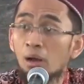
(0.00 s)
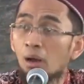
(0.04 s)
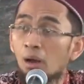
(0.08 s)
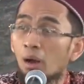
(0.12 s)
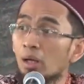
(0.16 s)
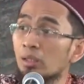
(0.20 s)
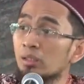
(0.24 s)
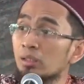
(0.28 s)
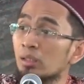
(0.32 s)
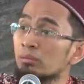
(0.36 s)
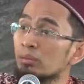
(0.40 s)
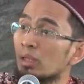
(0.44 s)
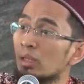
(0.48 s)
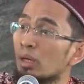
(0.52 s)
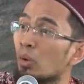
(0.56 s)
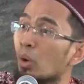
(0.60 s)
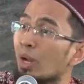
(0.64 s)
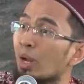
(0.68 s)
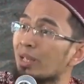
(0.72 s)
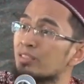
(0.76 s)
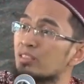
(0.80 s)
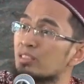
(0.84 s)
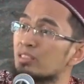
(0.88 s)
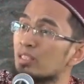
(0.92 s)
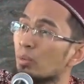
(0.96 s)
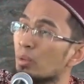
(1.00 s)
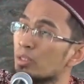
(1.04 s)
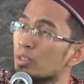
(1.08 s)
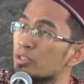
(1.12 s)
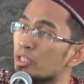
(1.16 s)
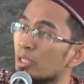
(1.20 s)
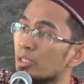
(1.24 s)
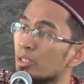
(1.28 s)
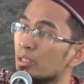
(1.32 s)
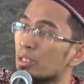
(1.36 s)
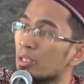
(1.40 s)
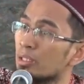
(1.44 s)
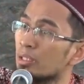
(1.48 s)
qala Allah azza wa
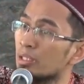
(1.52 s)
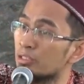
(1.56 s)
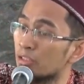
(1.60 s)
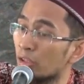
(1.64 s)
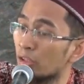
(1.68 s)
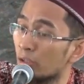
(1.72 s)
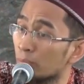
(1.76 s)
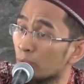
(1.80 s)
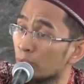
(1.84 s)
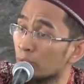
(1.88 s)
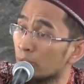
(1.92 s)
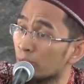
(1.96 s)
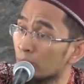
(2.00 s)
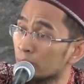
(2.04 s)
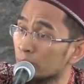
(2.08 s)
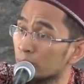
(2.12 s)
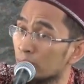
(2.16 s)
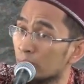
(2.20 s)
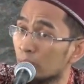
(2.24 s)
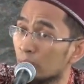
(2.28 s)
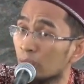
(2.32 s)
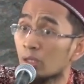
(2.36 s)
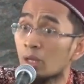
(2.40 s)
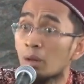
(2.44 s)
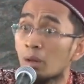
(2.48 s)
jalla, dijawab oleh Allah,